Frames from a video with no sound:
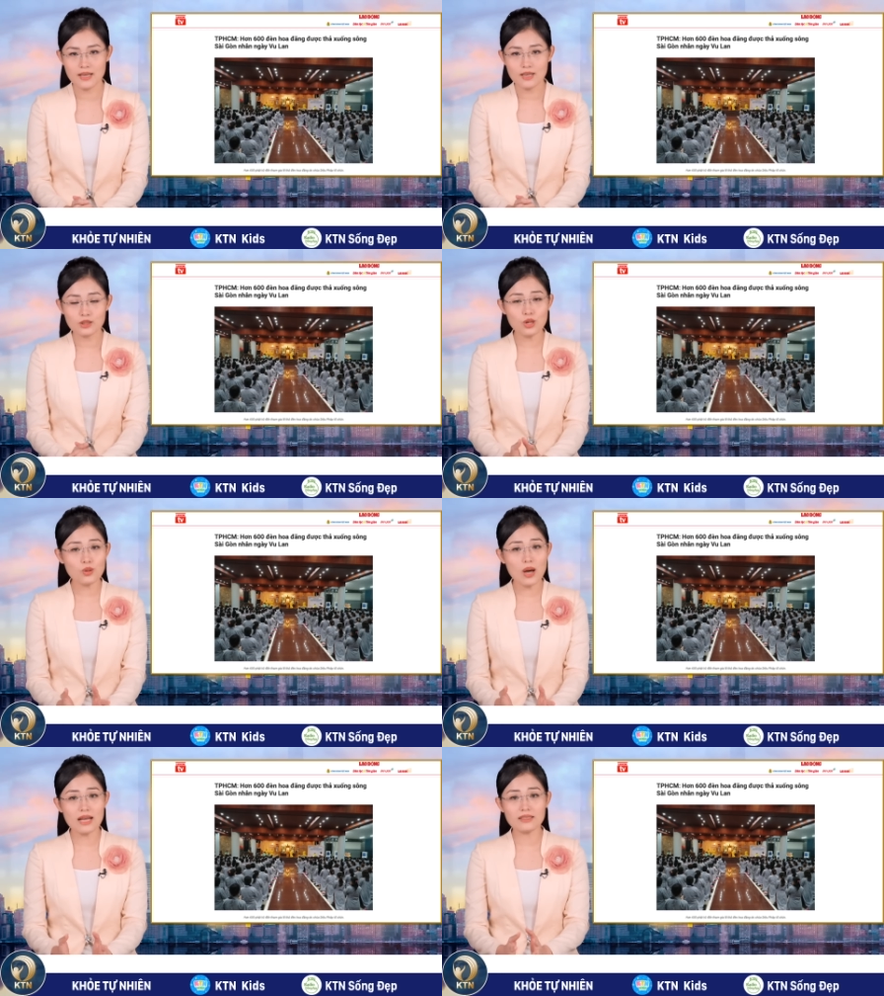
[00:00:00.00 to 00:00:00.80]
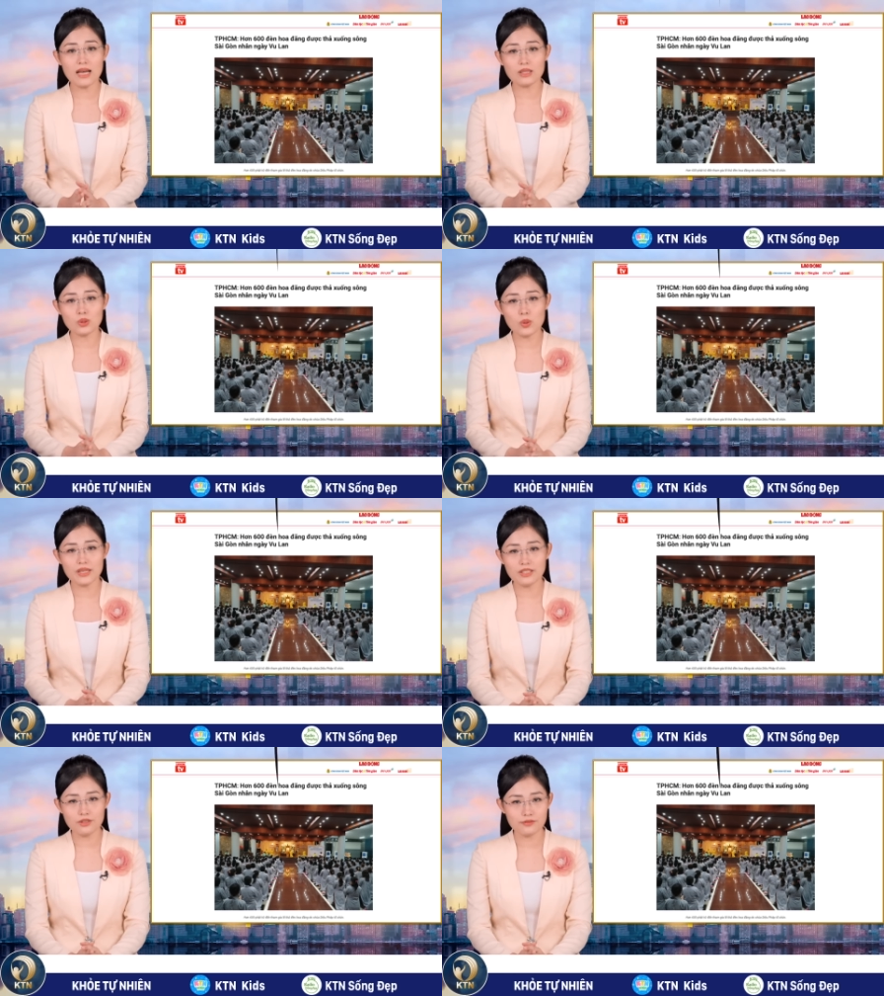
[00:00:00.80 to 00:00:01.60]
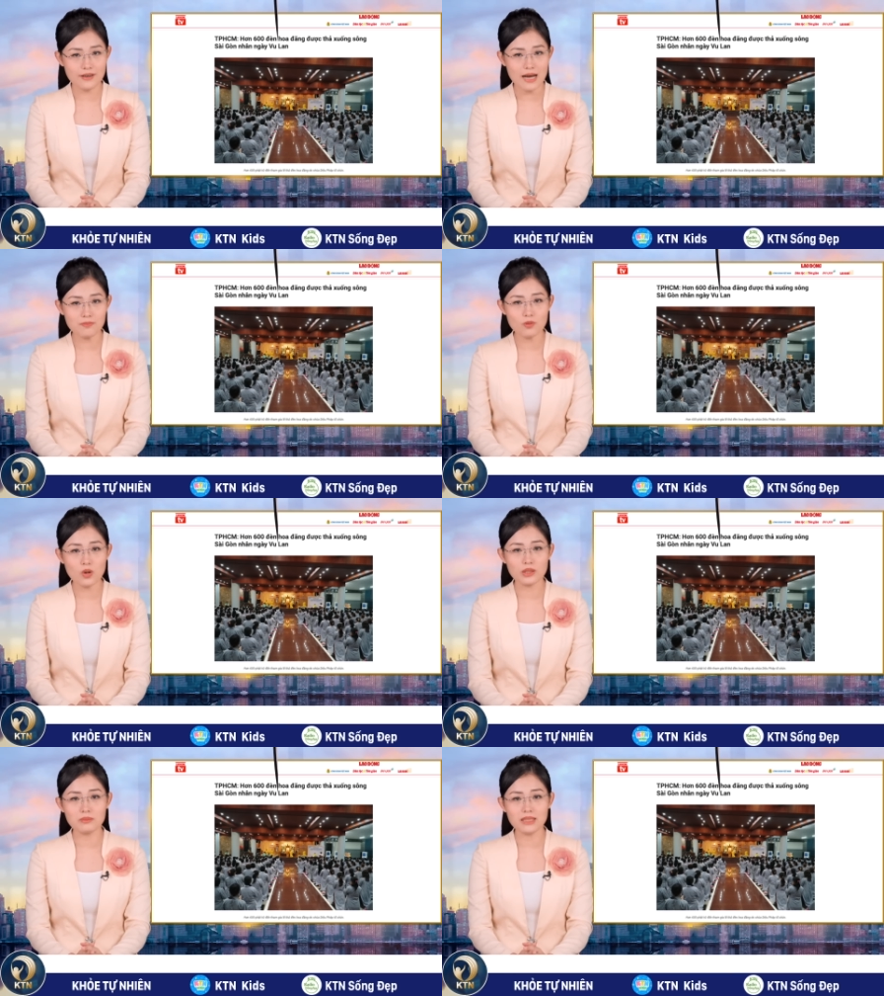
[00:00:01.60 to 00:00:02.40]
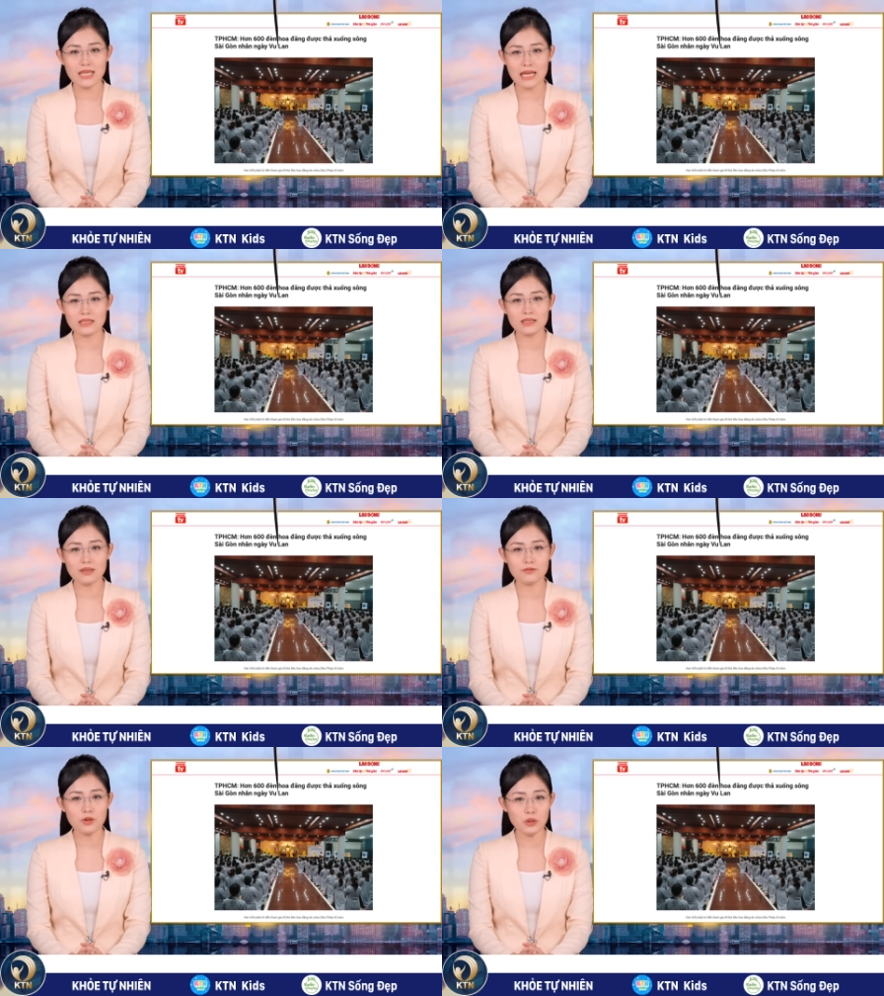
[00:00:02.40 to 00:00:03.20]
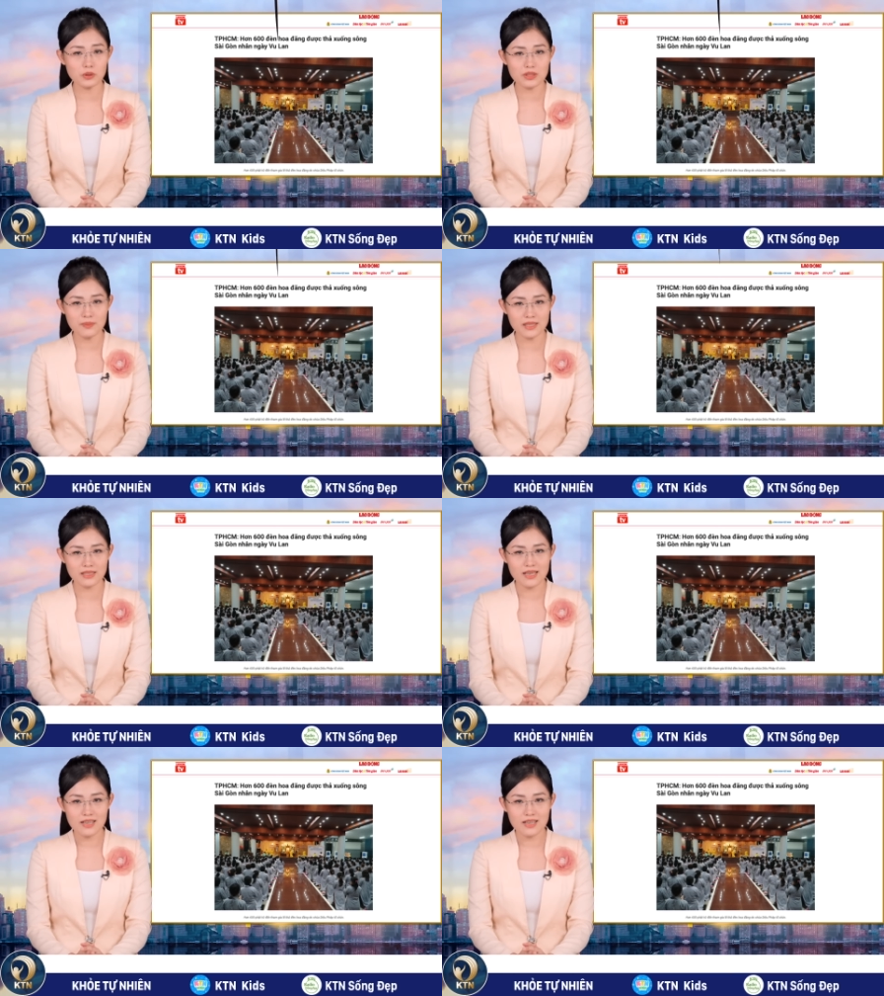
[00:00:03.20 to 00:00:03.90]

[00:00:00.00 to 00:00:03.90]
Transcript: Tối qua tại chùa Diệu Pháp, quận Bình Thạnh, thành phố Hồ Chí Minh,